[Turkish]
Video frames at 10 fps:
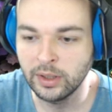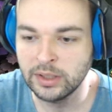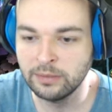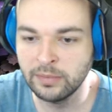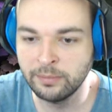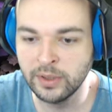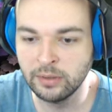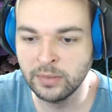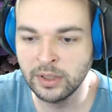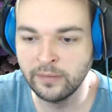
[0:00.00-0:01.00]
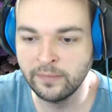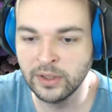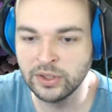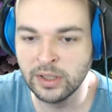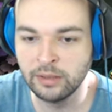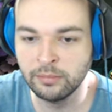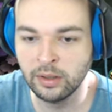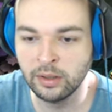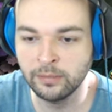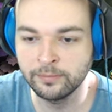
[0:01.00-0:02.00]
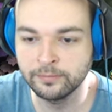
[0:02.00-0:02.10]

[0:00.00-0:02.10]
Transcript: Şimdi bir, bir refreshleyelim bakalım.